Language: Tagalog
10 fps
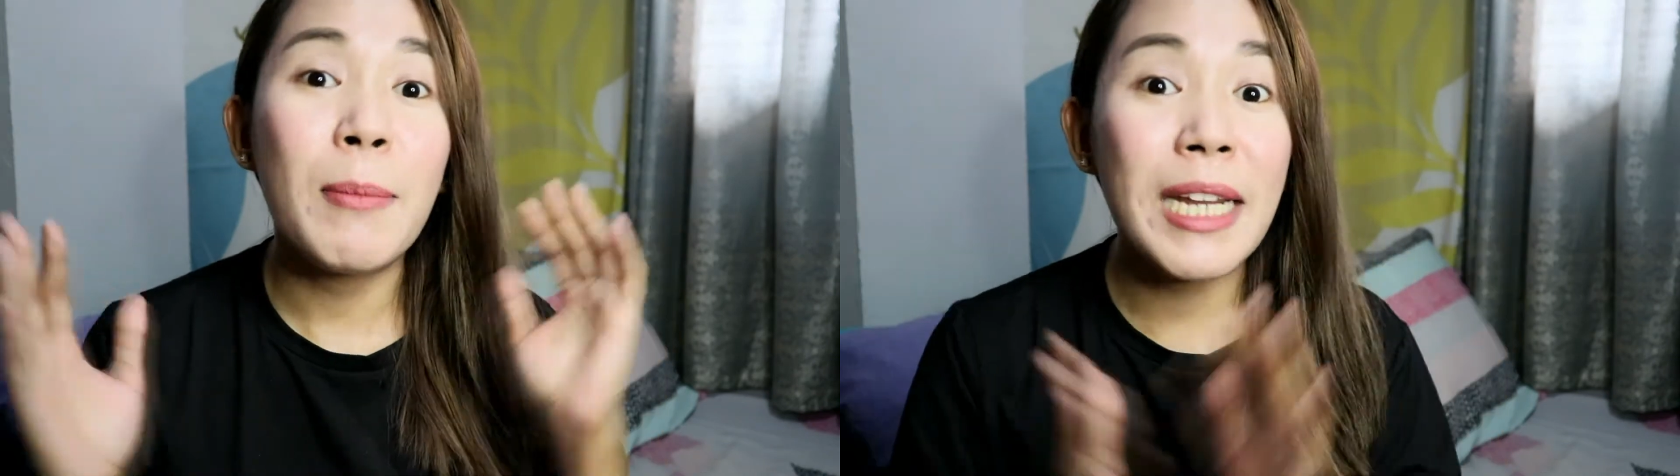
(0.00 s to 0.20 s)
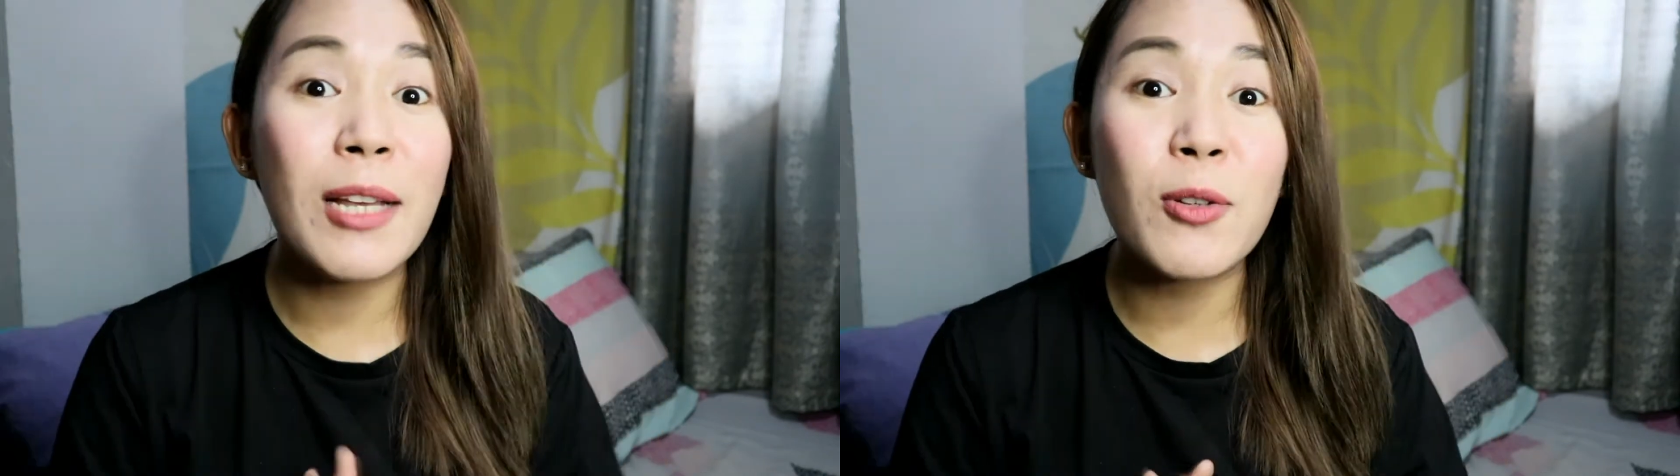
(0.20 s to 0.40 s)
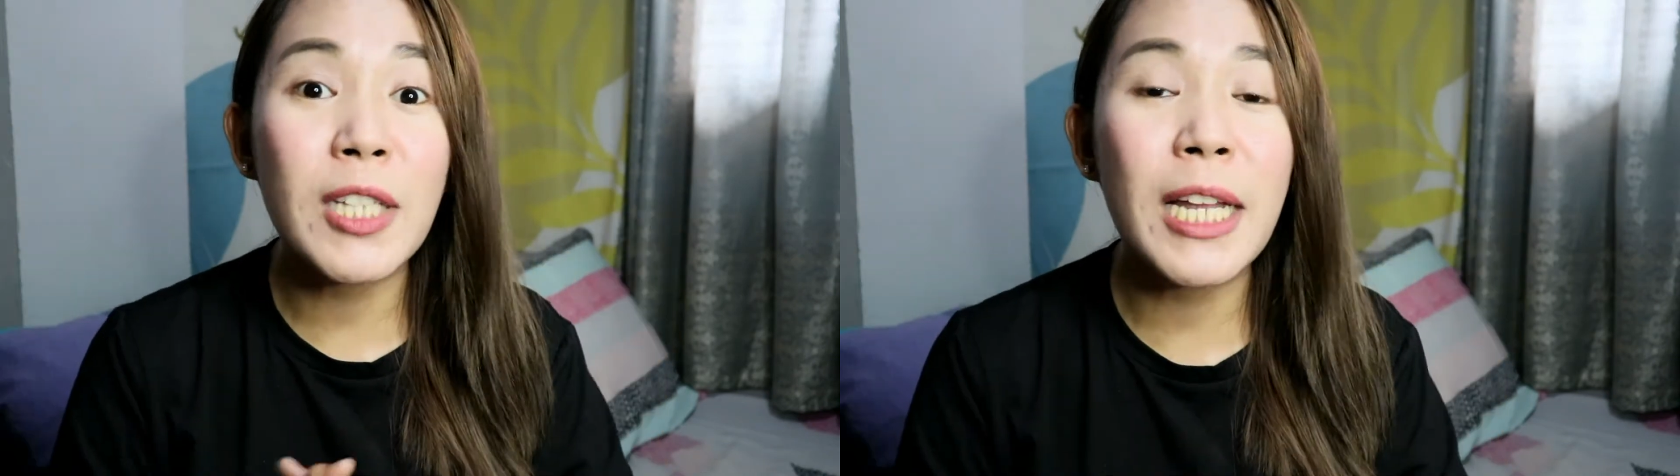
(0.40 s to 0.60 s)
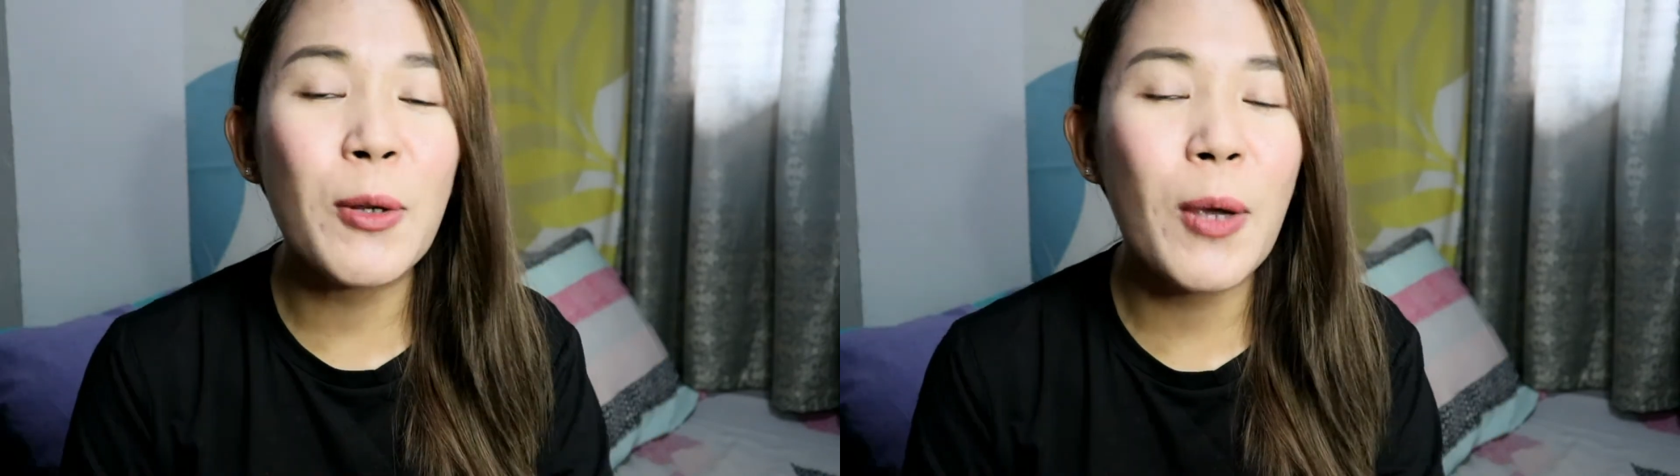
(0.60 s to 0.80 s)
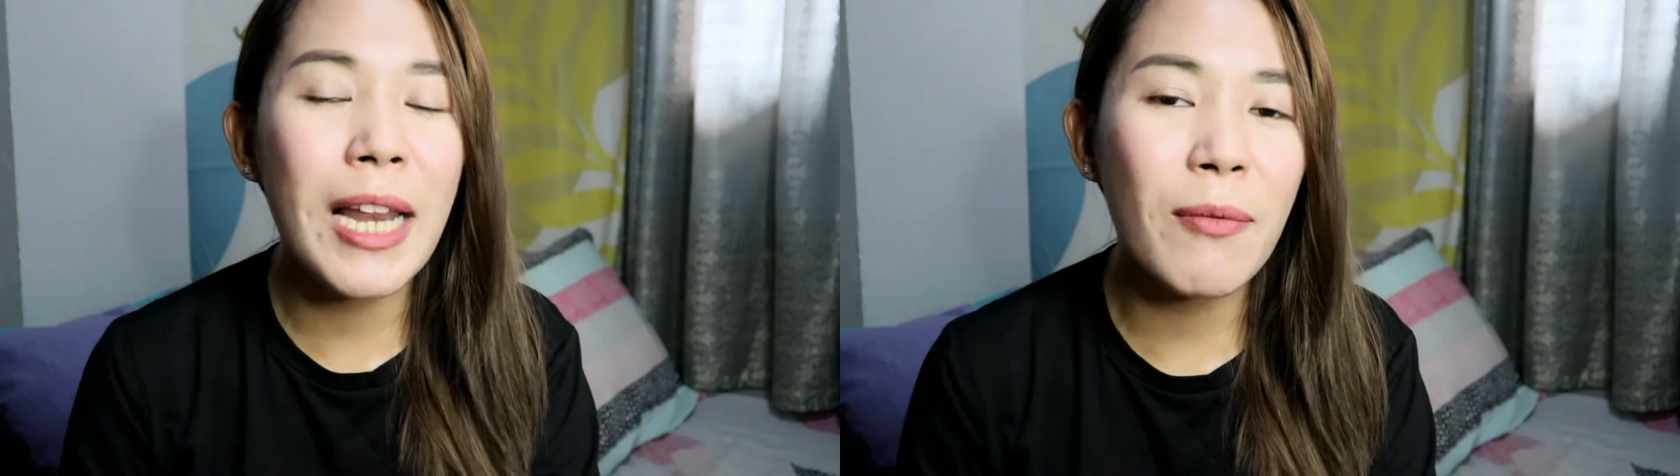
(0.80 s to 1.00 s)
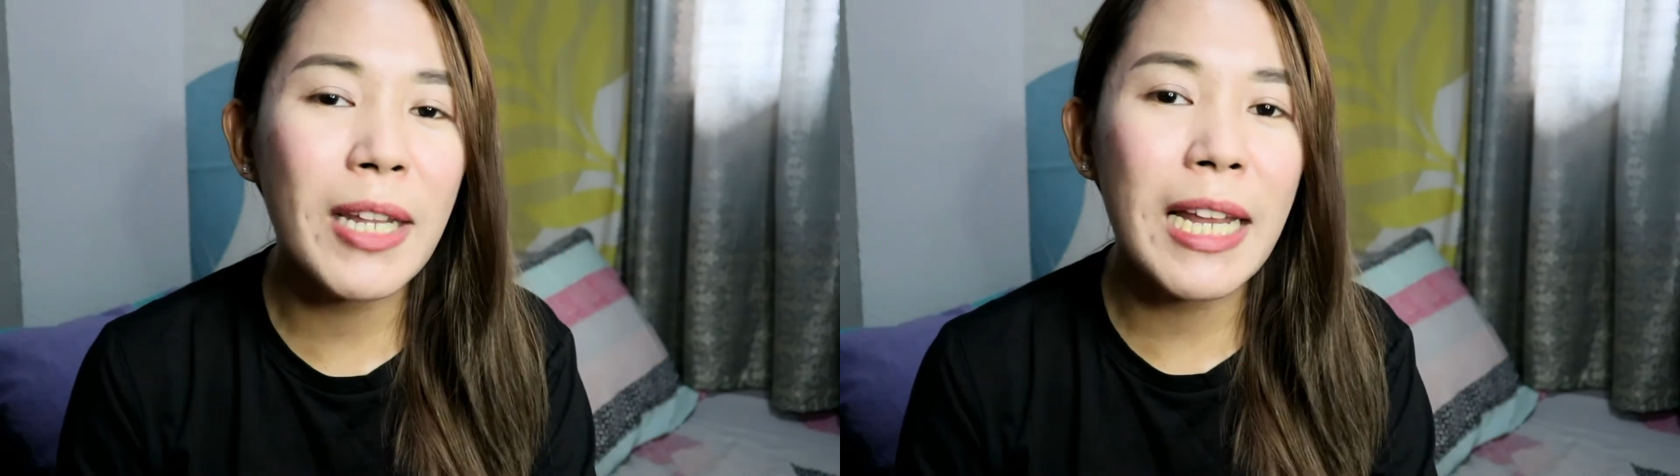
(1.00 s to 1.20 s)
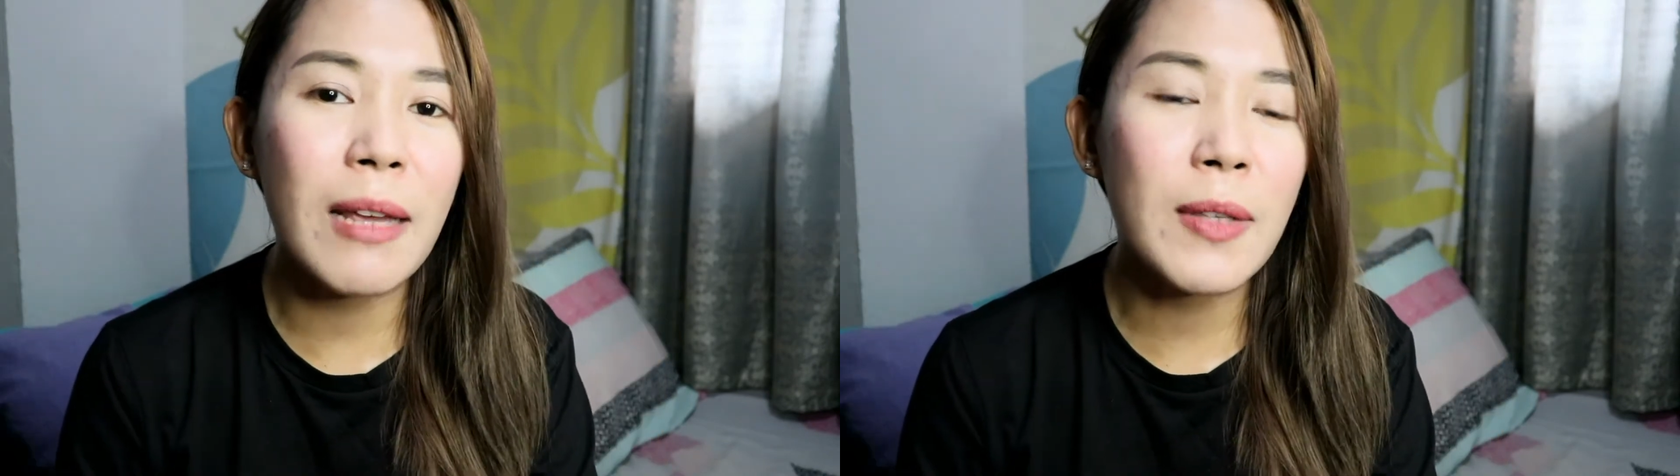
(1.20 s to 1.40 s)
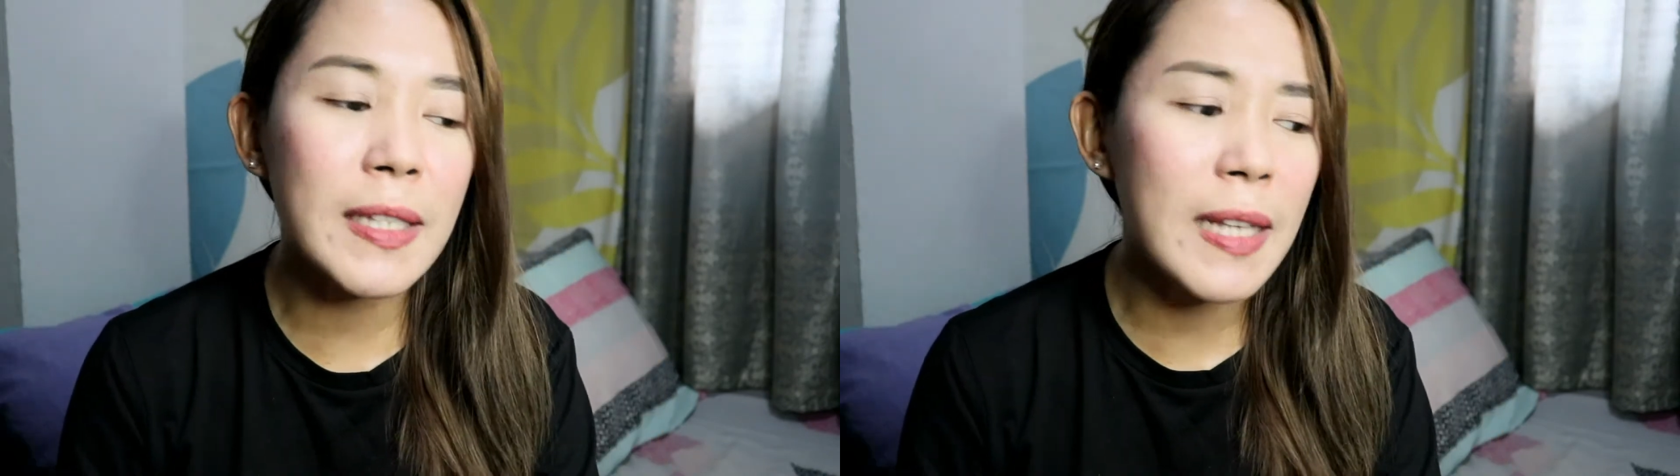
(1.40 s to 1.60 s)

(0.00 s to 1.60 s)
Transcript: binili ko sila nung 11.11